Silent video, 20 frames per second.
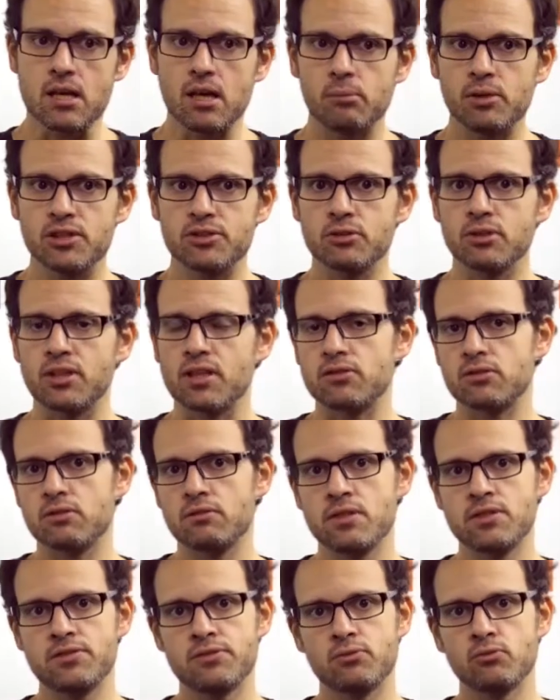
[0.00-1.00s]
Et là, Mathieu
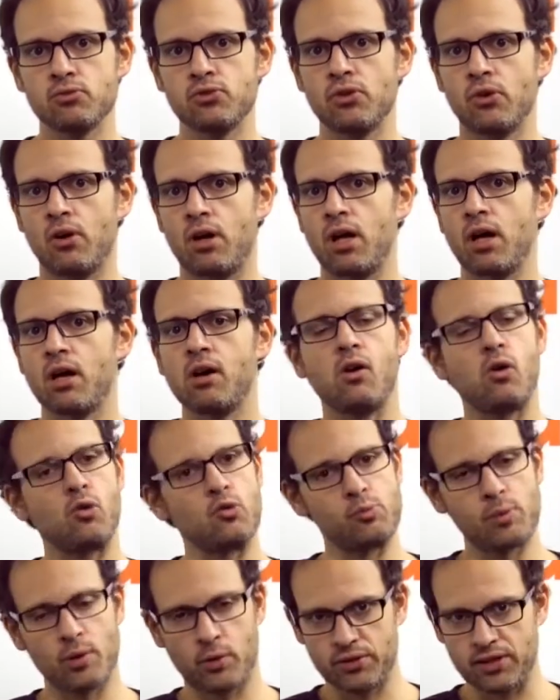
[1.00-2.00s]
Kassovitz nous sort un grand
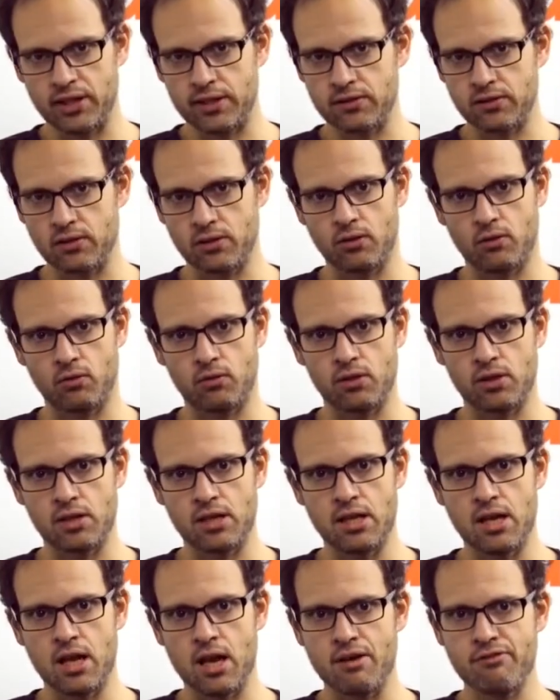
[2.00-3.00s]
numéro d'acteur. Il
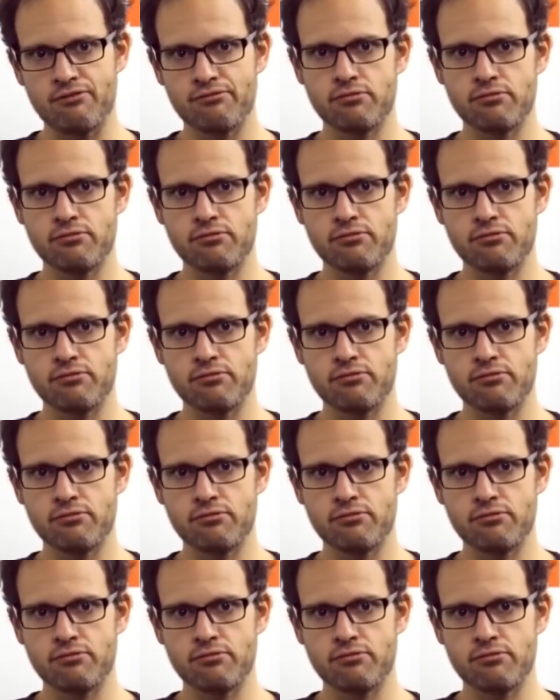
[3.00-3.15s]
est à la